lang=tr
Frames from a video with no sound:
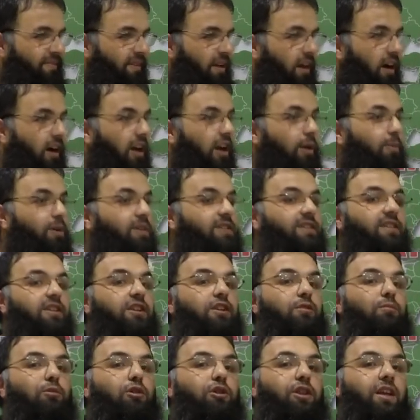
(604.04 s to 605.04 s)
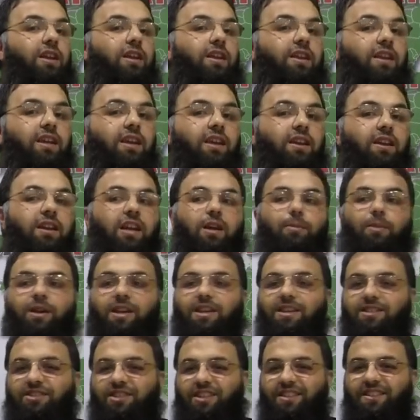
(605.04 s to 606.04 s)
Arabasının modelini yenilemek
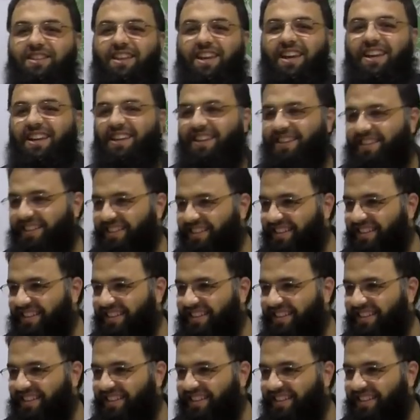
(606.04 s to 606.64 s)
için değil.